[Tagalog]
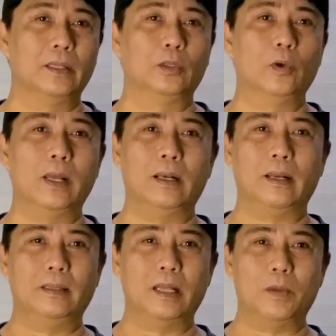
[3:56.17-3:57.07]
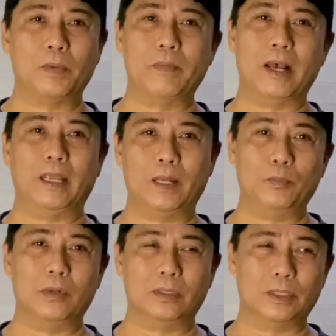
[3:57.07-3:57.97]
200 na pabahay na
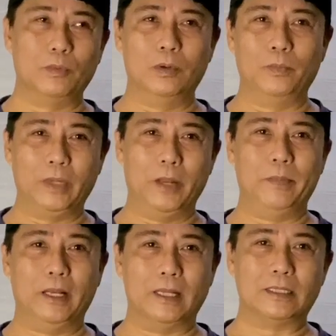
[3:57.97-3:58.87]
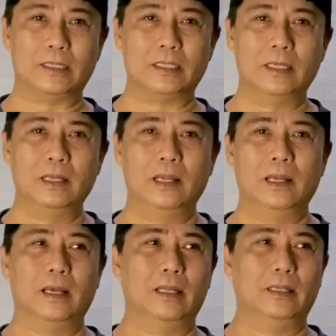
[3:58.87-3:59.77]
po sa buong Pilipinas.
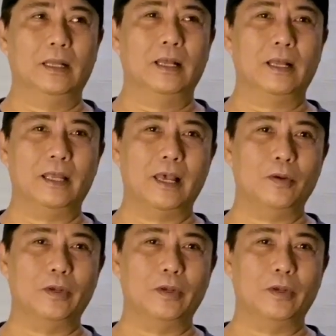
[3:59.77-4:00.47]
At uh, kaya ako